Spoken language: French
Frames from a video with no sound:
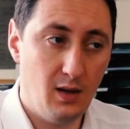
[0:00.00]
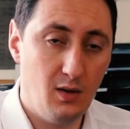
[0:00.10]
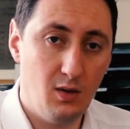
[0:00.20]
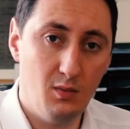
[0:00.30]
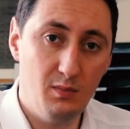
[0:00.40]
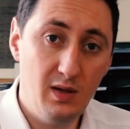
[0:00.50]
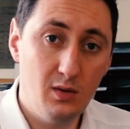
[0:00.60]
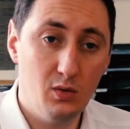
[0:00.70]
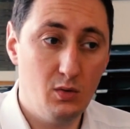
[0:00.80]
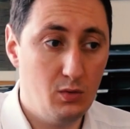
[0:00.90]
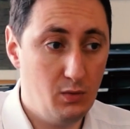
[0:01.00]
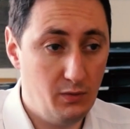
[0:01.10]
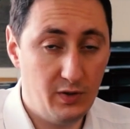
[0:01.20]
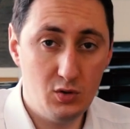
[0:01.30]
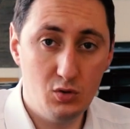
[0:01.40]
Euh, mais euh,
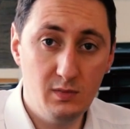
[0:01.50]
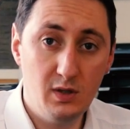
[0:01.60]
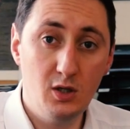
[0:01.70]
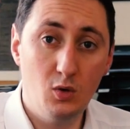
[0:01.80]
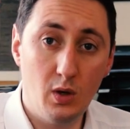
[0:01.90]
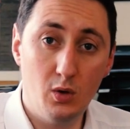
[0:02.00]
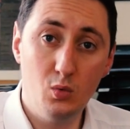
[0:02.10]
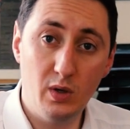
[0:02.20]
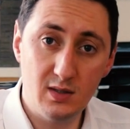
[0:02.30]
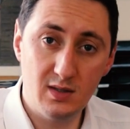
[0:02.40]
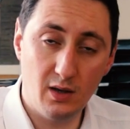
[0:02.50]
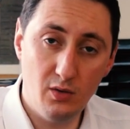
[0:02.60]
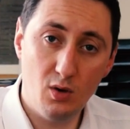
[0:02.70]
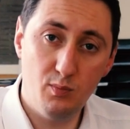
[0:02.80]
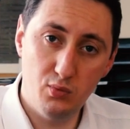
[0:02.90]
Fashtu ou
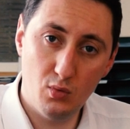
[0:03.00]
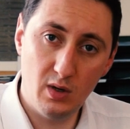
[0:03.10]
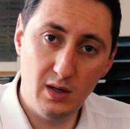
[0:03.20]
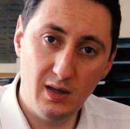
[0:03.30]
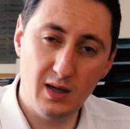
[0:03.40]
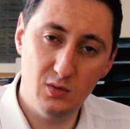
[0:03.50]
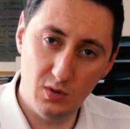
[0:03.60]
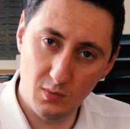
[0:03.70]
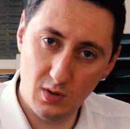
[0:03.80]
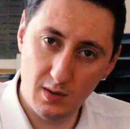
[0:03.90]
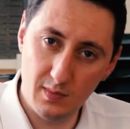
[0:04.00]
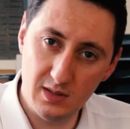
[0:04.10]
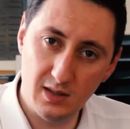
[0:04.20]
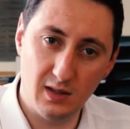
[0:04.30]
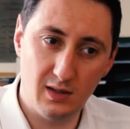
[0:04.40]
extérieur pourront aller gratuitement à la
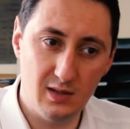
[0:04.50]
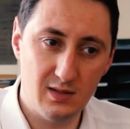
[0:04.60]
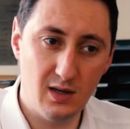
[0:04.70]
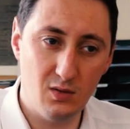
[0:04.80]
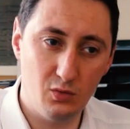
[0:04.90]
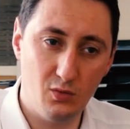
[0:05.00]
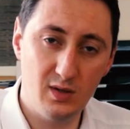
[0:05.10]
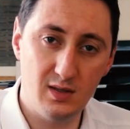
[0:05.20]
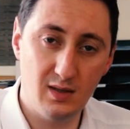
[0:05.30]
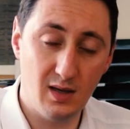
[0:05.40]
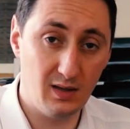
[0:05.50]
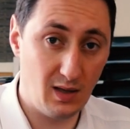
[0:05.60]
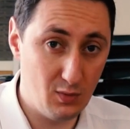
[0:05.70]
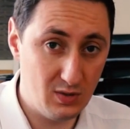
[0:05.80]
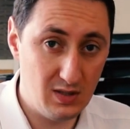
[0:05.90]
médiathèque. Et ça, on trouvait que c'était un
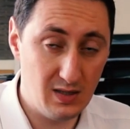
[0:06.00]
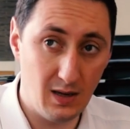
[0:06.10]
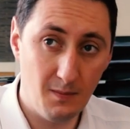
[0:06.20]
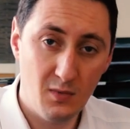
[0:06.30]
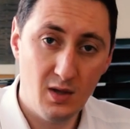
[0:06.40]
très beau signal.